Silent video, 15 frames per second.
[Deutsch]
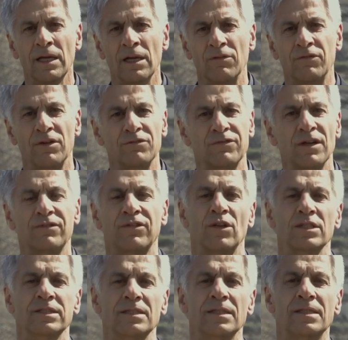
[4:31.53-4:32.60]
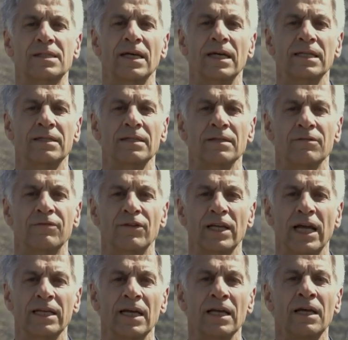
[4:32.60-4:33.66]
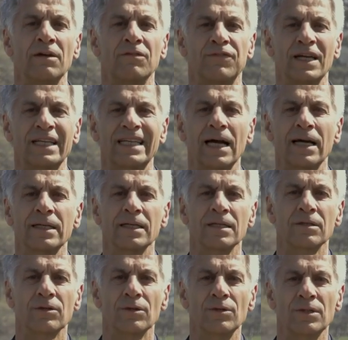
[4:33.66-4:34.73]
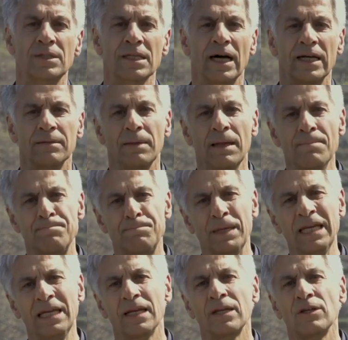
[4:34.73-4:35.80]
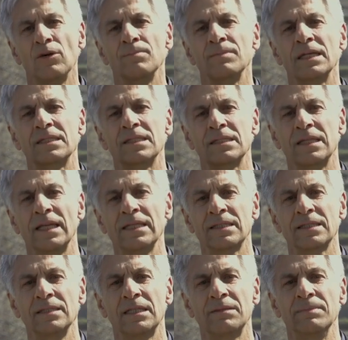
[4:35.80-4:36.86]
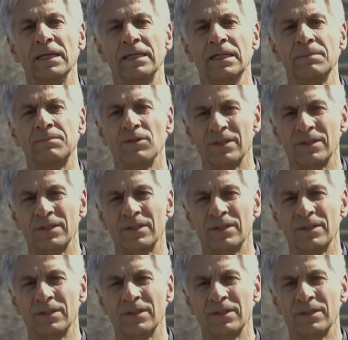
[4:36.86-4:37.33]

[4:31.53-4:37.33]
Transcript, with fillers: von verflossenen Zeiten, von einer vergangenen Größe, einem Imperium, das es längst nicht mehr gibt.